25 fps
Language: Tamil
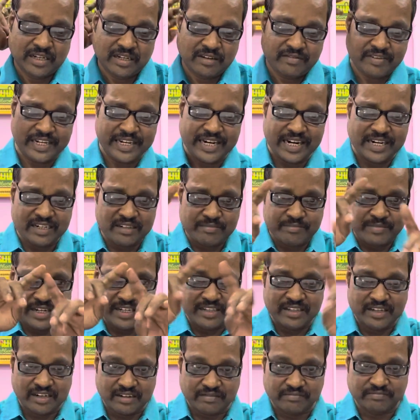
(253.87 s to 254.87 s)
விளையாட்டு
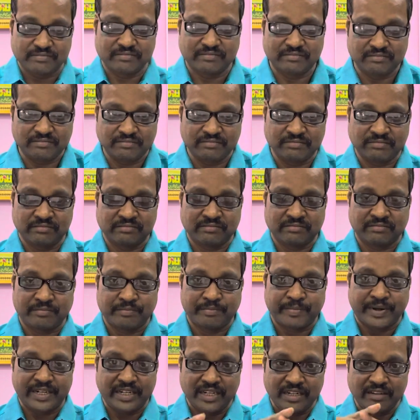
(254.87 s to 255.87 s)
மைதானம்
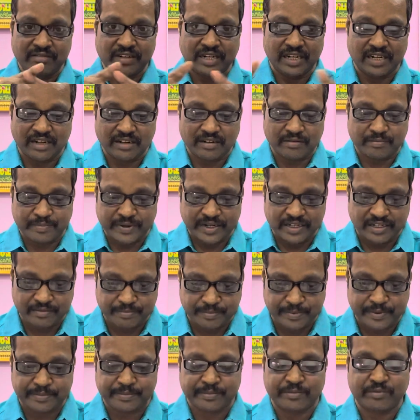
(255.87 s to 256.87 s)
பள்ளி வளாகம் பள்ளி
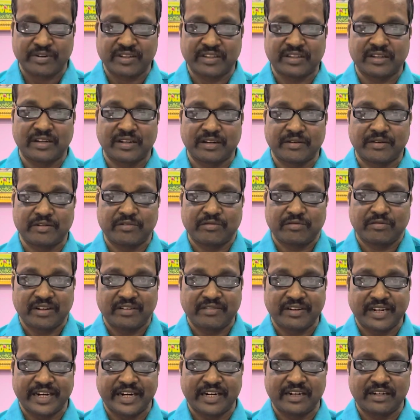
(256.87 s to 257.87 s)
கூடத்தில் உள்ள
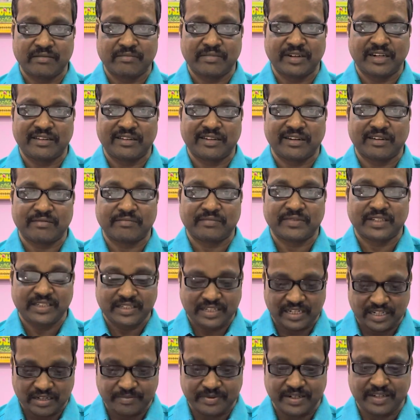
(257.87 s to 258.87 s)
விளையாட்டு மைதானம்
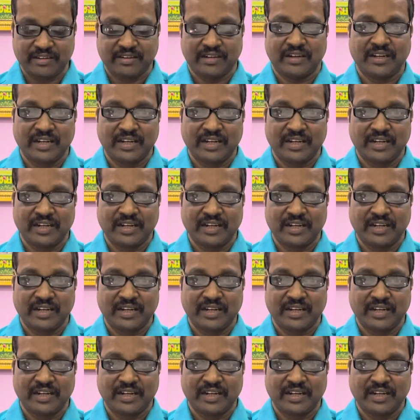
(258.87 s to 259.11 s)
இதெல்லாமே